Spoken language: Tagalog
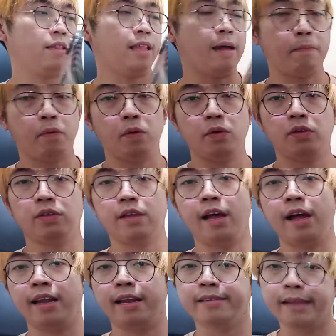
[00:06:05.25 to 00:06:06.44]
Tapos,
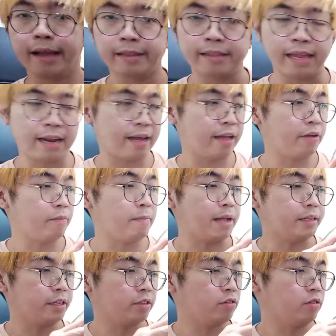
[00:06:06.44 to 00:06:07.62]
uh, nasagad talaga yung
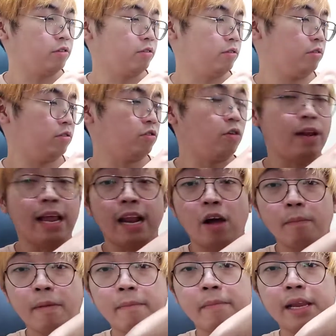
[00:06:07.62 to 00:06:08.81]
budget ko nun. So, wala nang
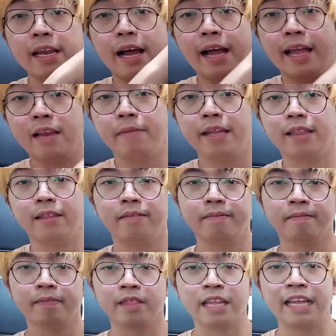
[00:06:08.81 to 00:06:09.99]
pambili ng helmet.
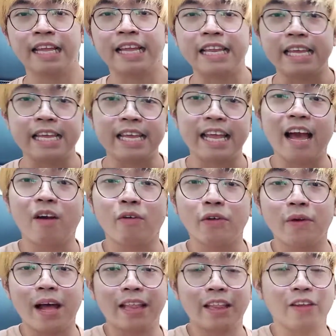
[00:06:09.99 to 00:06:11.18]
Hinihingian ko
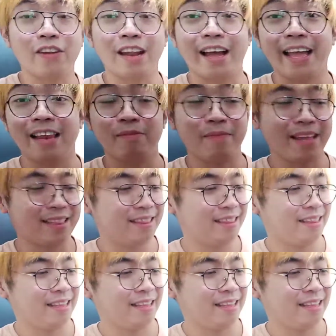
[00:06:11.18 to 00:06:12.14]
yung ate ko ng helmet.